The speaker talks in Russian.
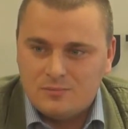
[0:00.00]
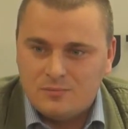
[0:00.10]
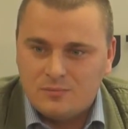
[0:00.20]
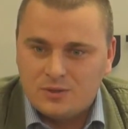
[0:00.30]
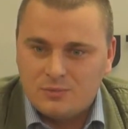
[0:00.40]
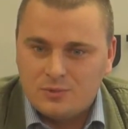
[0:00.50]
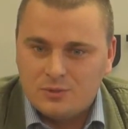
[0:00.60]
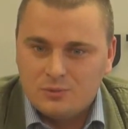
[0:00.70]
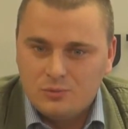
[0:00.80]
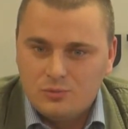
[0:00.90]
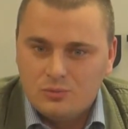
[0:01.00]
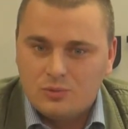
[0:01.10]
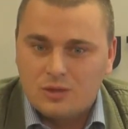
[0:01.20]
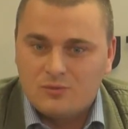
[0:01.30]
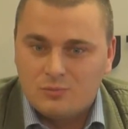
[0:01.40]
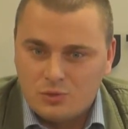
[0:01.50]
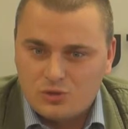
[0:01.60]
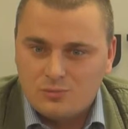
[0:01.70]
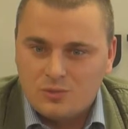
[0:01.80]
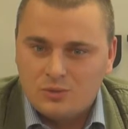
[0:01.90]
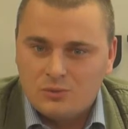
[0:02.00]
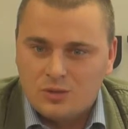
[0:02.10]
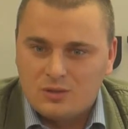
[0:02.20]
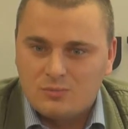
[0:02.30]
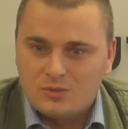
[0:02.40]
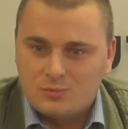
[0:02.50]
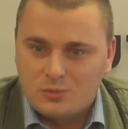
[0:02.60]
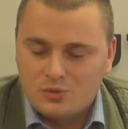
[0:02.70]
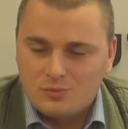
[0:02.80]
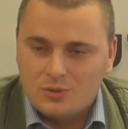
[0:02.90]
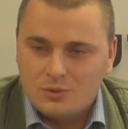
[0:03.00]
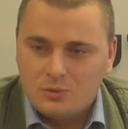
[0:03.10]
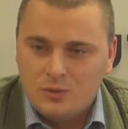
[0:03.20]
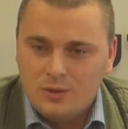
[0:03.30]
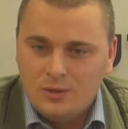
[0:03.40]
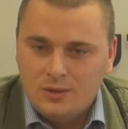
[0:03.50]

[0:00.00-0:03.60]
в этом году, как и в прошлом году, как и в позапрошлом году,